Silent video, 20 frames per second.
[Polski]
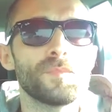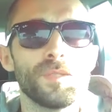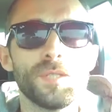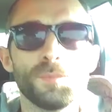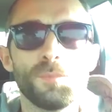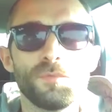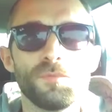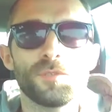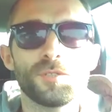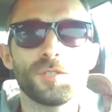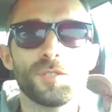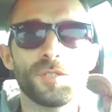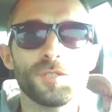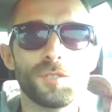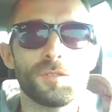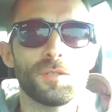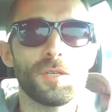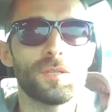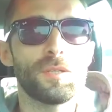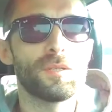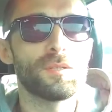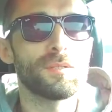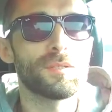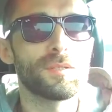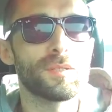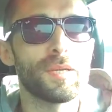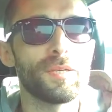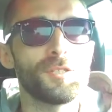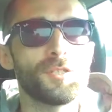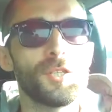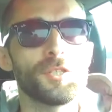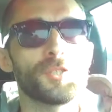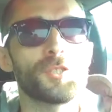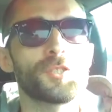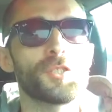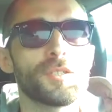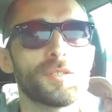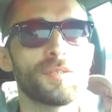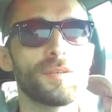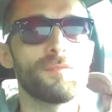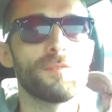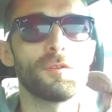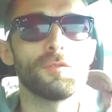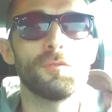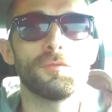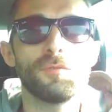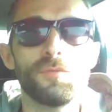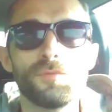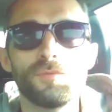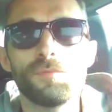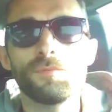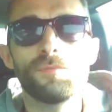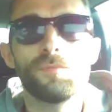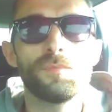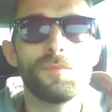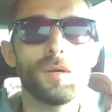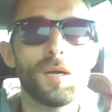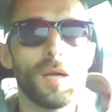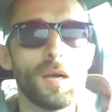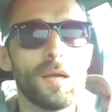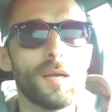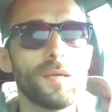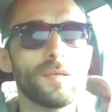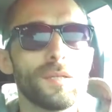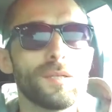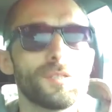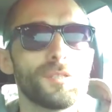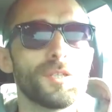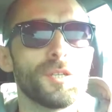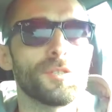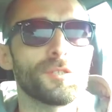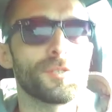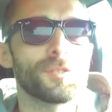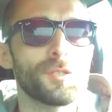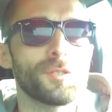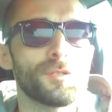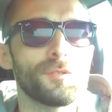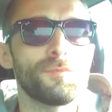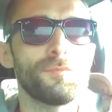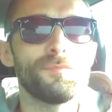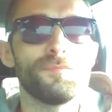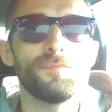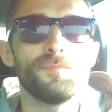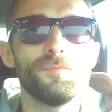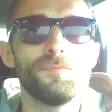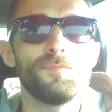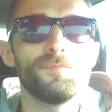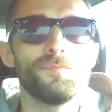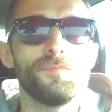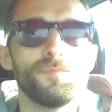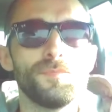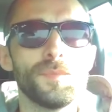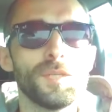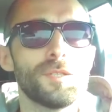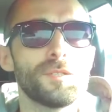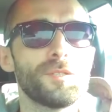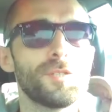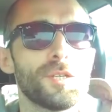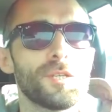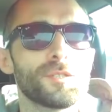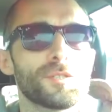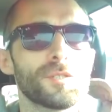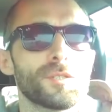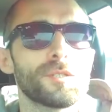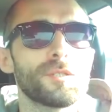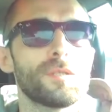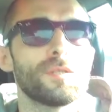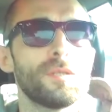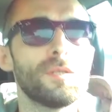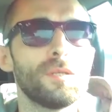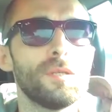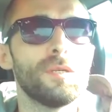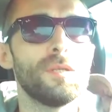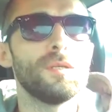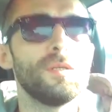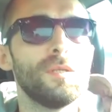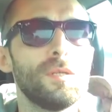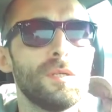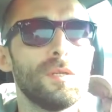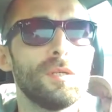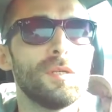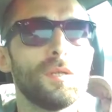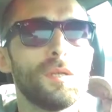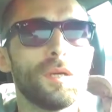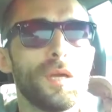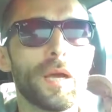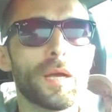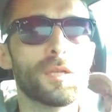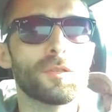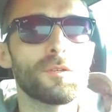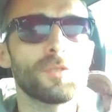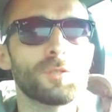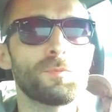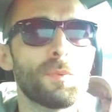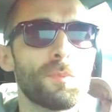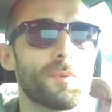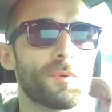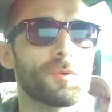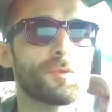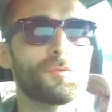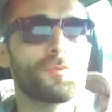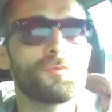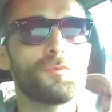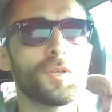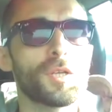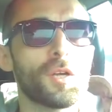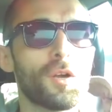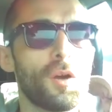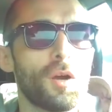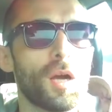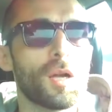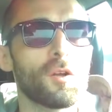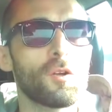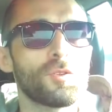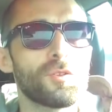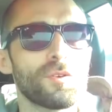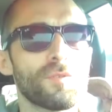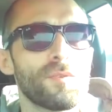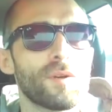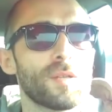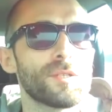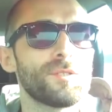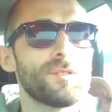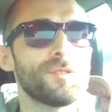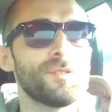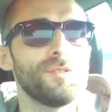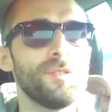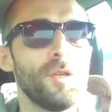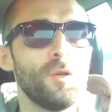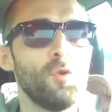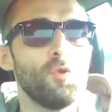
Nie mówię, że jest to jeden z najcięższych zawodów, ale jest ciężki. Jest ciężki. Jak ktoś po prostu nie kocha gotować, nie